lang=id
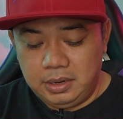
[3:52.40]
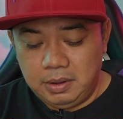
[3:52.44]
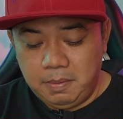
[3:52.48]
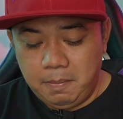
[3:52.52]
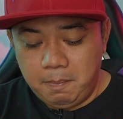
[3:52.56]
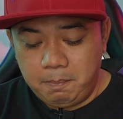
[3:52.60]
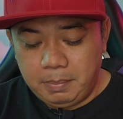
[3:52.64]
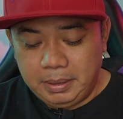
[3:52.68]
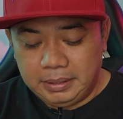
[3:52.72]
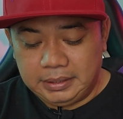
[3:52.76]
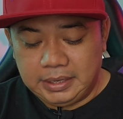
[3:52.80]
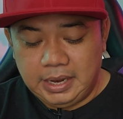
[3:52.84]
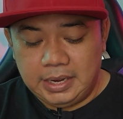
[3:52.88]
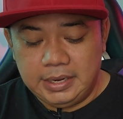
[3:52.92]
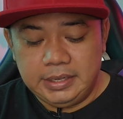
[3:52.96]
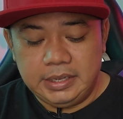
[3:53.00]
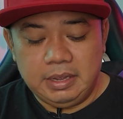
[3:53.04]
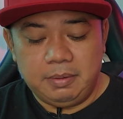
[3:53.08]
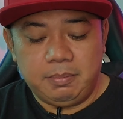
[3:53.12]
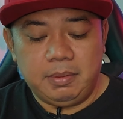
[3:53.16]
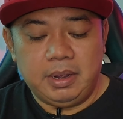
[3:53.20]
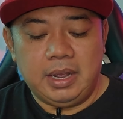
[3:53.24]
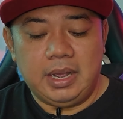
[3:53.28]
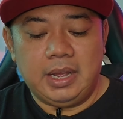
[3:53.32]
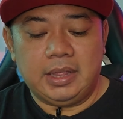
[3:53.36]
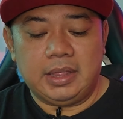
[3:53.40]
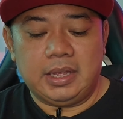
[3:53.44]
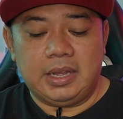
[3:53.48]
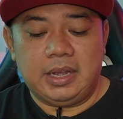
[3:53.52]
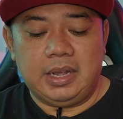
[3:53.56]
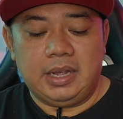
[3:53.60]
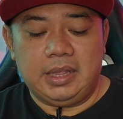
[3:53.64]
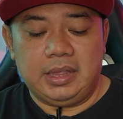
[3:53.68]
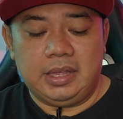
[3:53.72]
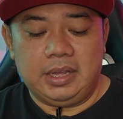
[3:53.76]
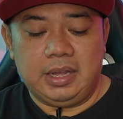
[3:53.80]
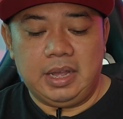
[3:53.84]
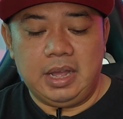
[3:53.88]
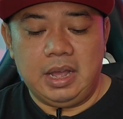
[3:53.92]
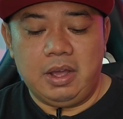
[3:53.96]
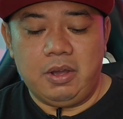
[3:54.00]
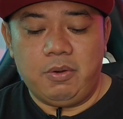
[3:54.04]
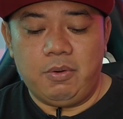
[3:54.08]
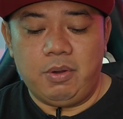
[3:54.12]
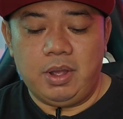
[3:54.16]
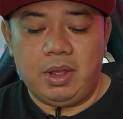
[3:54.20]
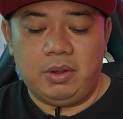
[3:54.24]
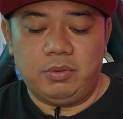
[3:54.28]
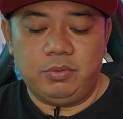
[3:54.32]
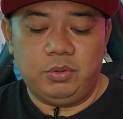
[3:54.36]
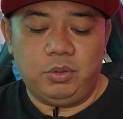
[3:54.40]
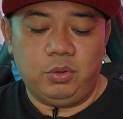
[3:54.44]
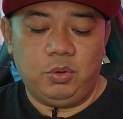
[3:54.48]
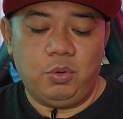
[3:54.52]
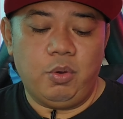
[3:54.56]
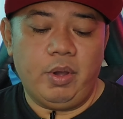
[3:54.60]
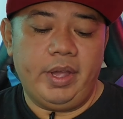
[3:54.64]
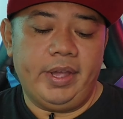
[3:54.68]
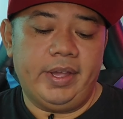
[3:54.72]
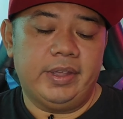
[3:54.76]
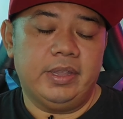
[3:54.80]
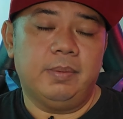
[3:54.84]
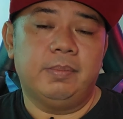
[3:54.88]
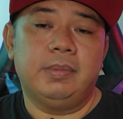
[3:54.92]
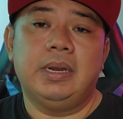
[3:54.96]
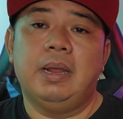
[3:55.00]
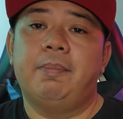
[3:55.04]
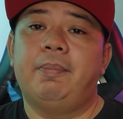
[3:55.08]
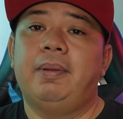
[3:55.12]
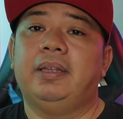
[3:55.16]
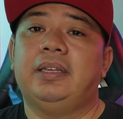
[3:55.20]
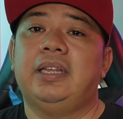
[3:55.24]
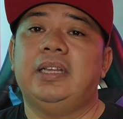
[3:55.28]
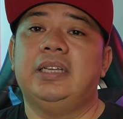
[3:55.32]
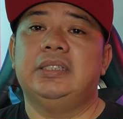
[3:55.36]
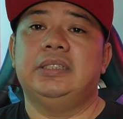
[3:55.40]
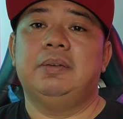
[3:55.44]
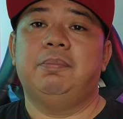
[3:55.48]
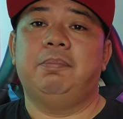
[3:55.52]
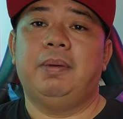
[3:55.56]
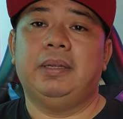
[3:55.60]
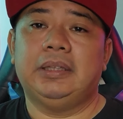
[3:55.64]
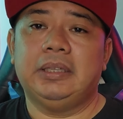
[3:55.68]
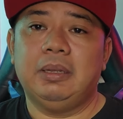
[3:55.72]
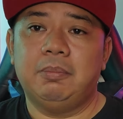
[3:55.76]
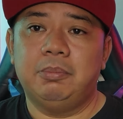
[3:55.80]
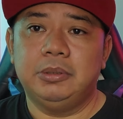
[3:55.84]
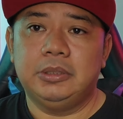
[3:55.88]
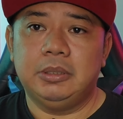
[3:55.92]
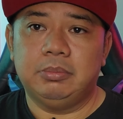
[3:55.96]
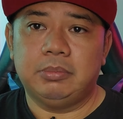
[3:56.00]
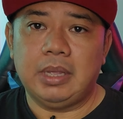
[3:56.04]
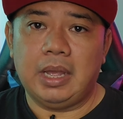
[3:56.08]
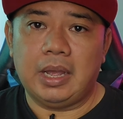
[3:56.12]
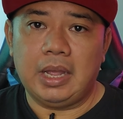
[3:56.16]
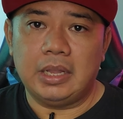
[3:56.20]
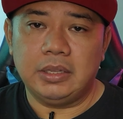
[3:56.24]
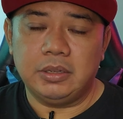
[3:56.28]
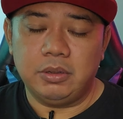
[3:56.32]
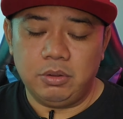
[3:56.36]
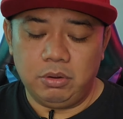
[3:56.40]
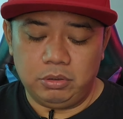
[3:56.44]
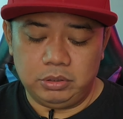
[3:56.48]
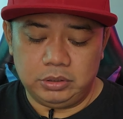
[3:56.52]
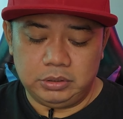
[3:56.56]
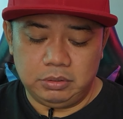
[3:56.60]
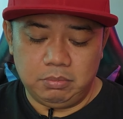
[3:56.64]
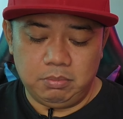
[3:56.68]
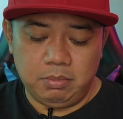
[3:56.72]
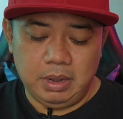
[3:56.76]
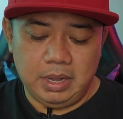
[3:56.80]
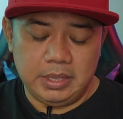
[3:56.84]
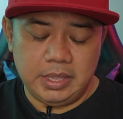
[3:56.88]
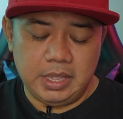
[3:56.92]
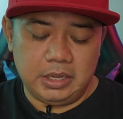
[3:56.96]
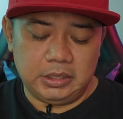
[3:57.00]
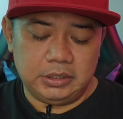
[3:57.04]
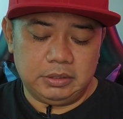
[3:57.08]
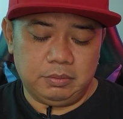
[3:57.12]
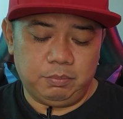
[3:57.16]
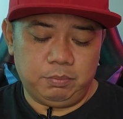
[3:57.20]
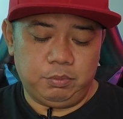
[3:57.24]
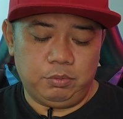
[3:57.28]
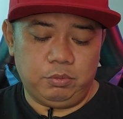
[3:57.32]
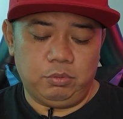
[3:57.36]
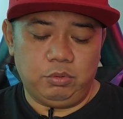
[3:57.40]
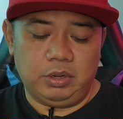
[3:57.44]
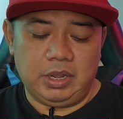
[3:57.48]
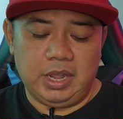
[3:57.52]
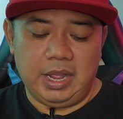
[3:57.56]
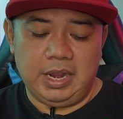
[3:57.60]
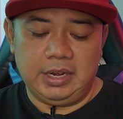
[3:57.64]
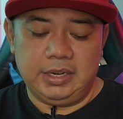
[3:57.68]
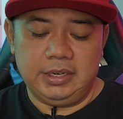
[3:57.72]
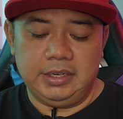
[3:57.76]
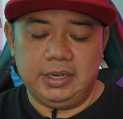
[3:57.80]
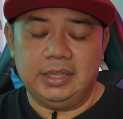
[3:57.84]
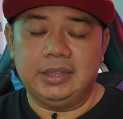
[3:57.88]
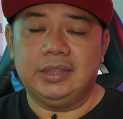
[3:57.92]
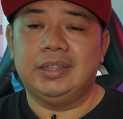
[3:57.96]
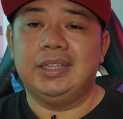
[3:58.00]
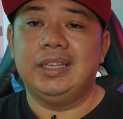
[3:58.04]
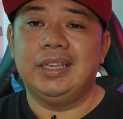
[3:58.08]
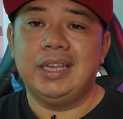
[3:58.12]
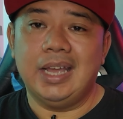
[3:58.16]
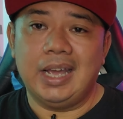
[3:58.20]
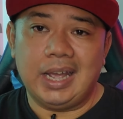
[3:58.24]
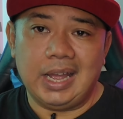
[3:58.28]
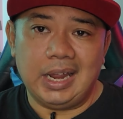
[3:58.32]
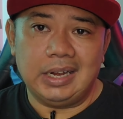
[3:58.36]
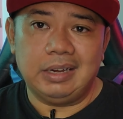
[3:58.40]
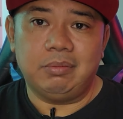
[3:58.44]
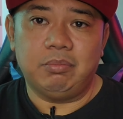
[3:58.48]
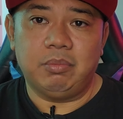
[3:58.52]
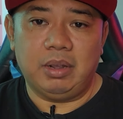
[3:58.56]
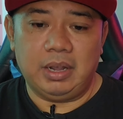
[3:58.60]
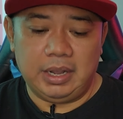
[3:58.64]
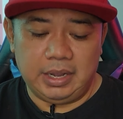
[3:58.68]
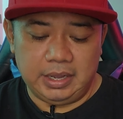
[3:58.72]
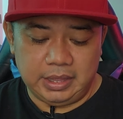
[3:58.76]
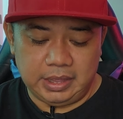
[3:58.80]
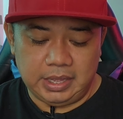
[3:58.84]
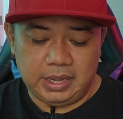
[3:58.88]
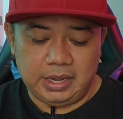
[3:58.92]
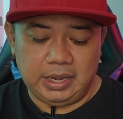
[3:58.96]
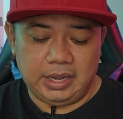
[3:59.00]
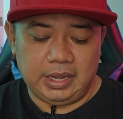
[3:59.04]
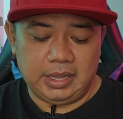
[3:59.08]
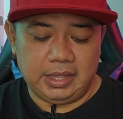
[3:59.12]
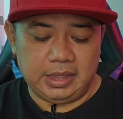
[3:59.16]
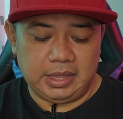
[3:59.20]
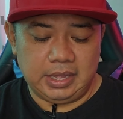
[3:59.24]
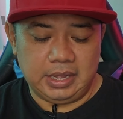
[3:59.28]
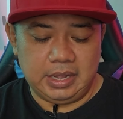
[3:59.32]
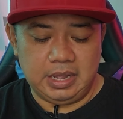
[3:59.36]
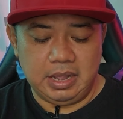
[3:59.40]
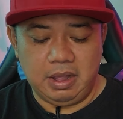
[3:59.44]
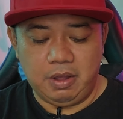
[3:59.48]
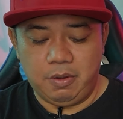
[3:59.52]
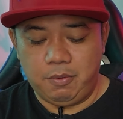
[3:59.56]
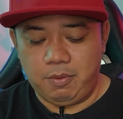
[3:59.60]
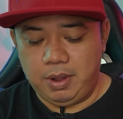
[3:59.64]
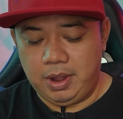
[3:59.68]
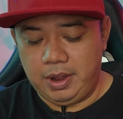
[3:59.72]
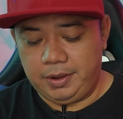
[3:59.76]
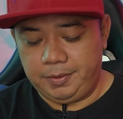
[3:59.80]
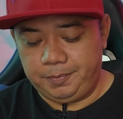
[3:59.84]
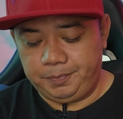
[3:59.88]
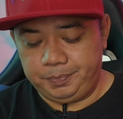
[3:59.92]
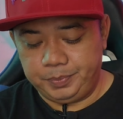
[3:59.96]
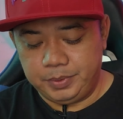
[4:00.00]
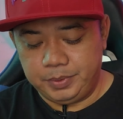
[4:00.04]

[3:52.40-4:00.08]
empat kalinya mengarah ke arah gawang. Uruguay hanya mendapatkan kesempatan menciptakan gol sebanyak 10 kali dan tiga kali mengarah ke arah gawang.